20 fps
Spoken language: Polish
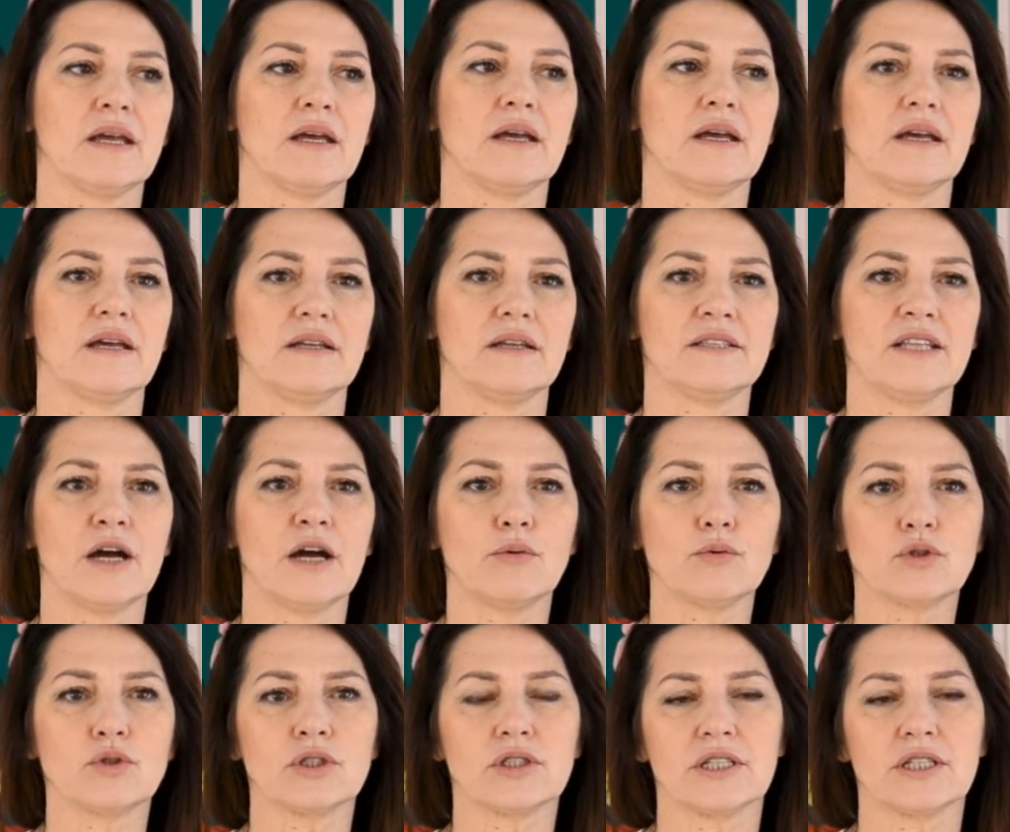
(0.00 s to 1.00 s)
E,
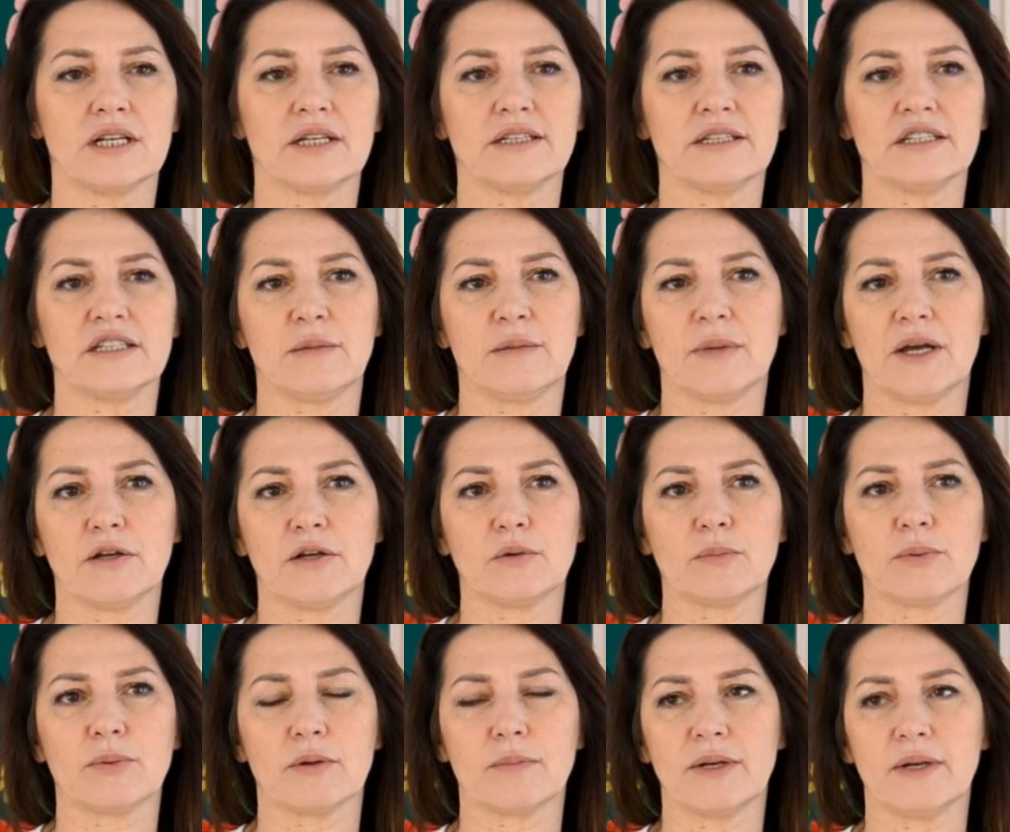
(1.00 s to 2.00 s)
nauczycielki nie
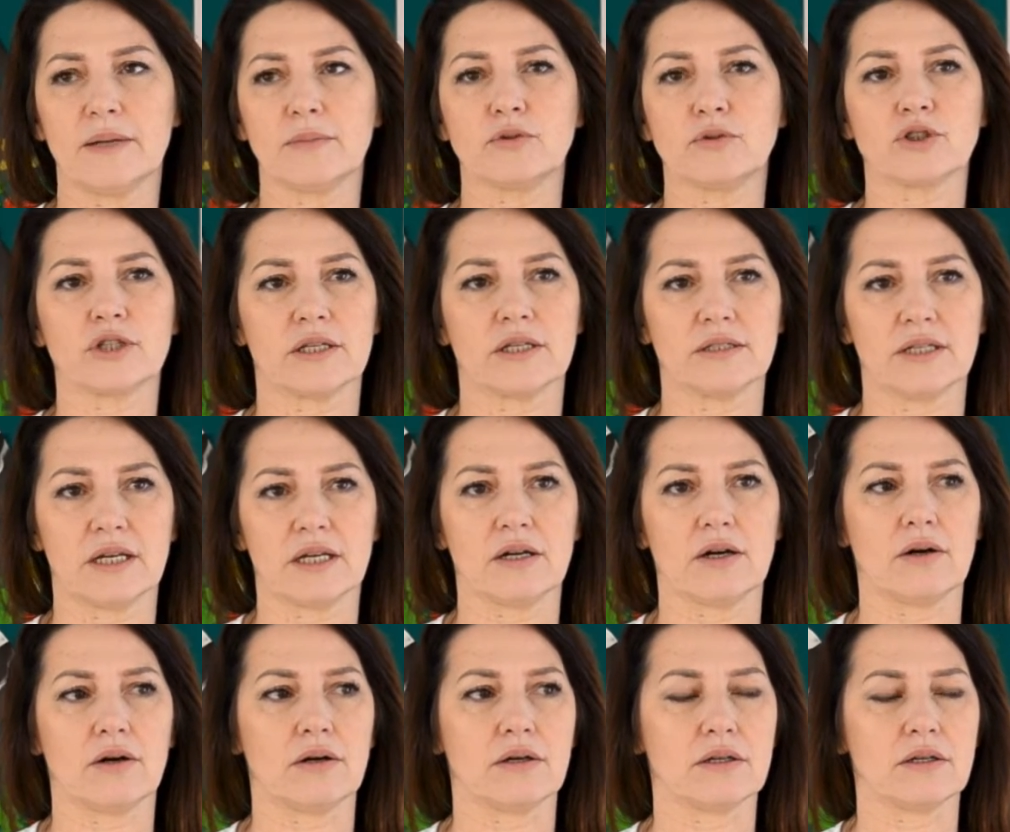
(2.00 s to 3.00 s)
mają problemu
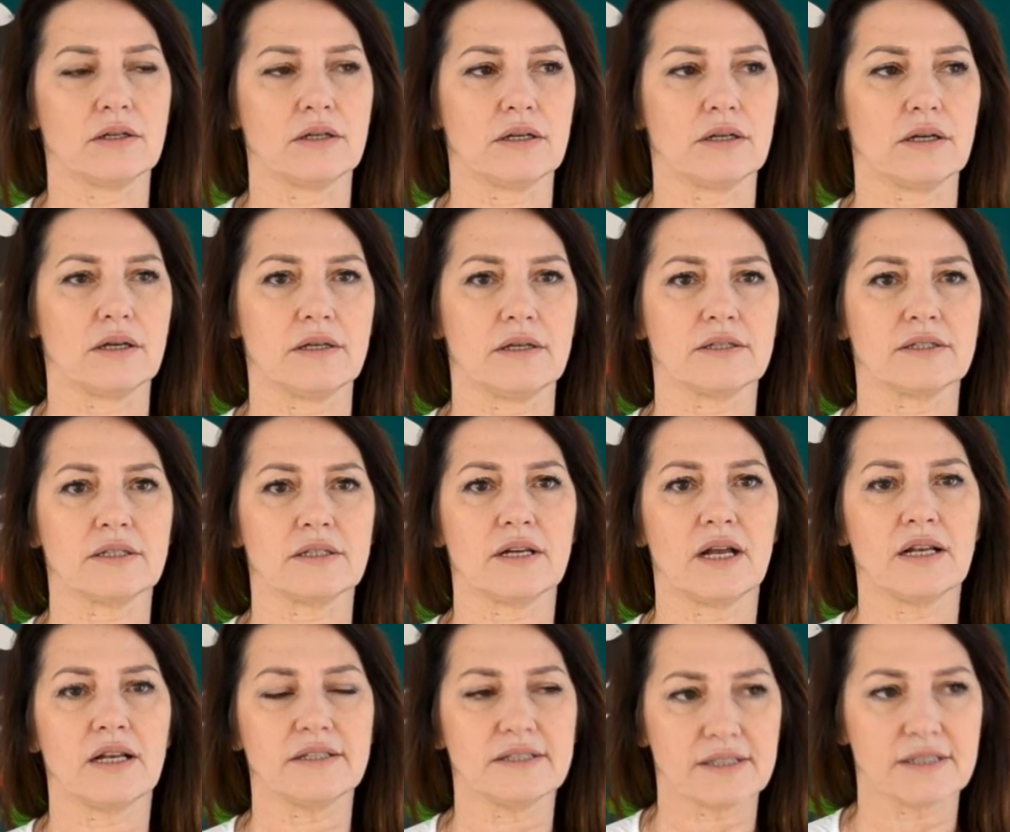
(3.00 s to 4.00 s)
żadnego e, z
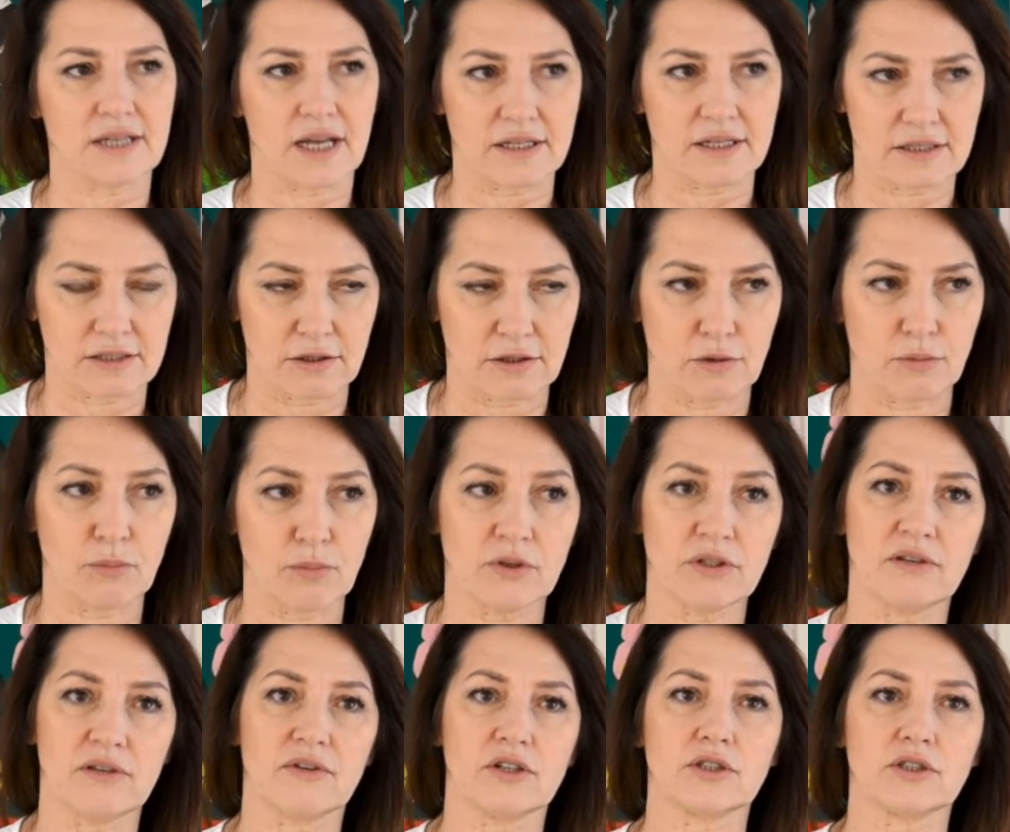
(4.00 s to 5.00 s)
realizacją,
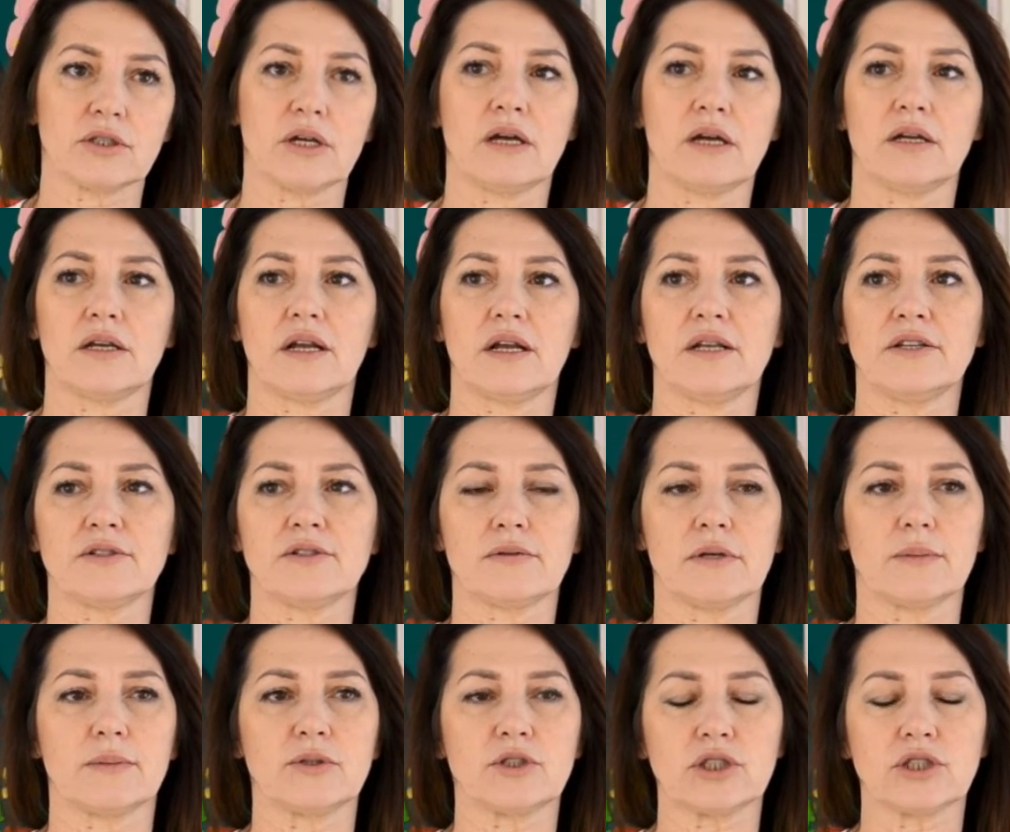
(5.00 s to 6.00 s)
ponieważ
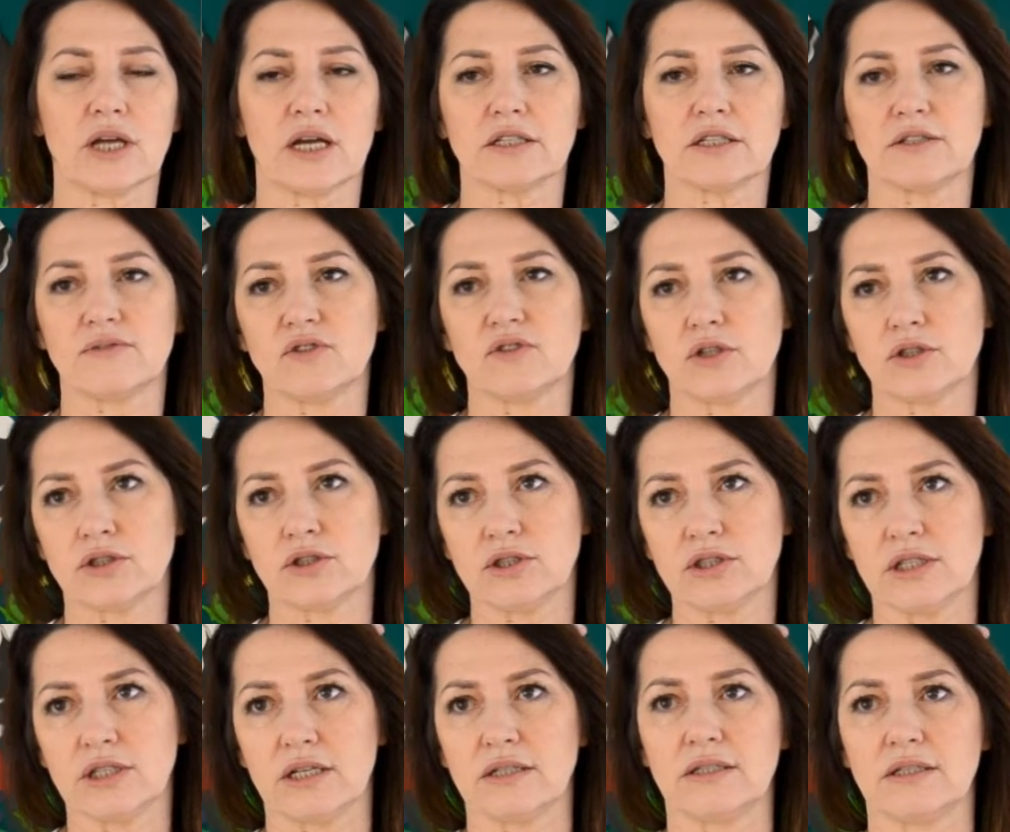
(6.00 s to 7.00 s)
realizujemy trzy
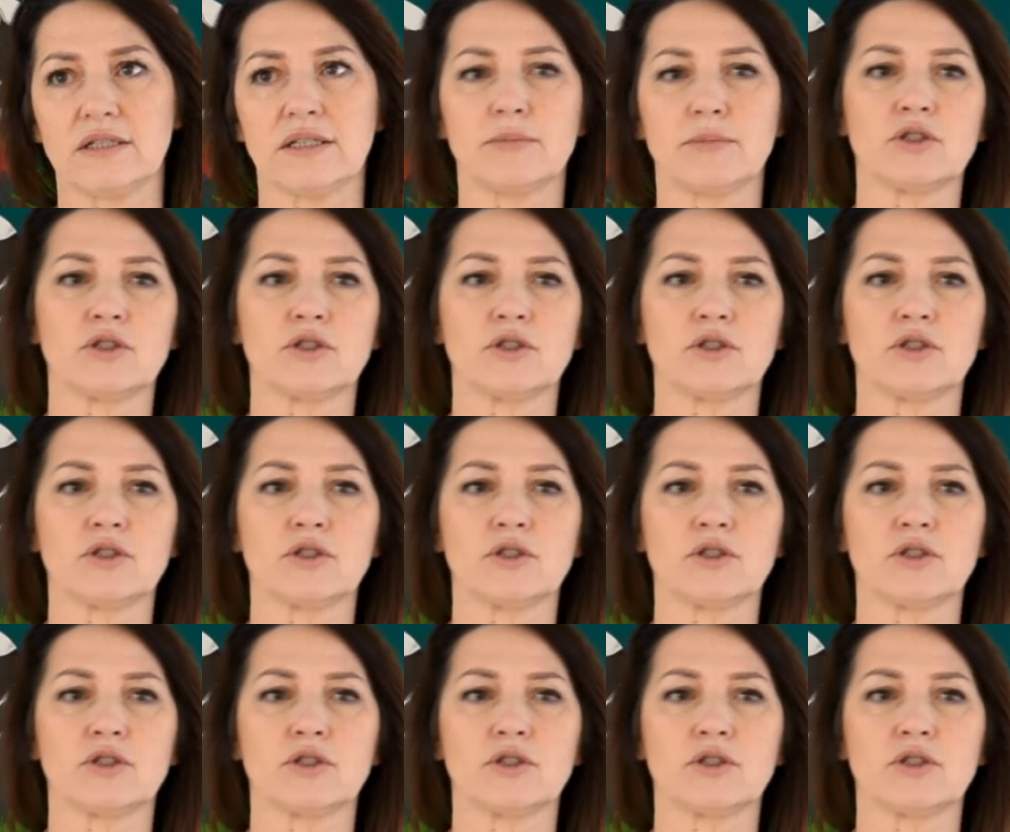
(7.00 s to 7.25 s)
aktywności dziennie.